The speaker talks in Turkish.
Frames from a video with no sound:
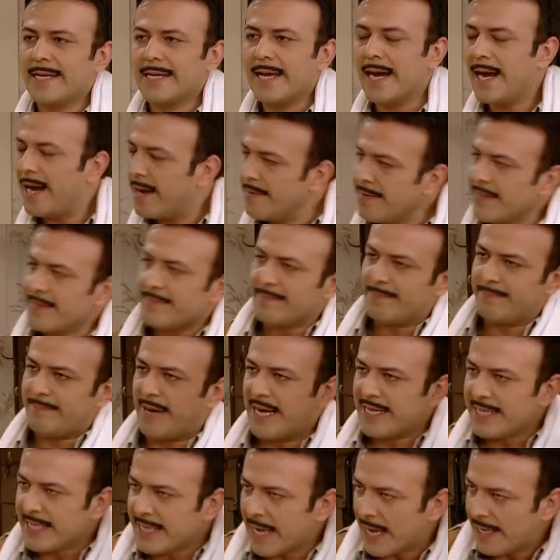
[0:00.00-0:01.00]
Ya Ahmet
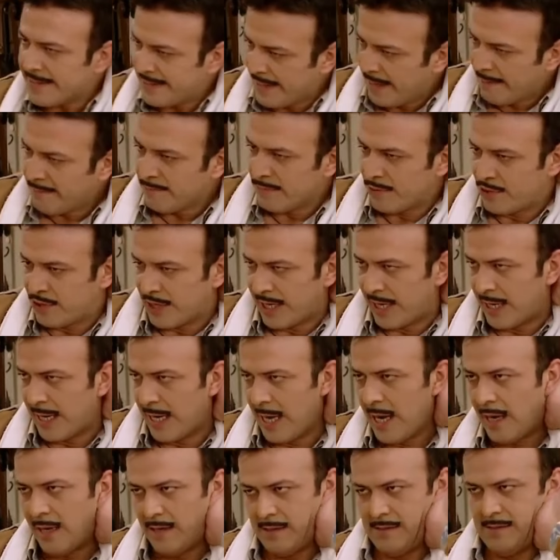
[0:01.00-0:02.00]
ben de gelsem mi bu çaya ya?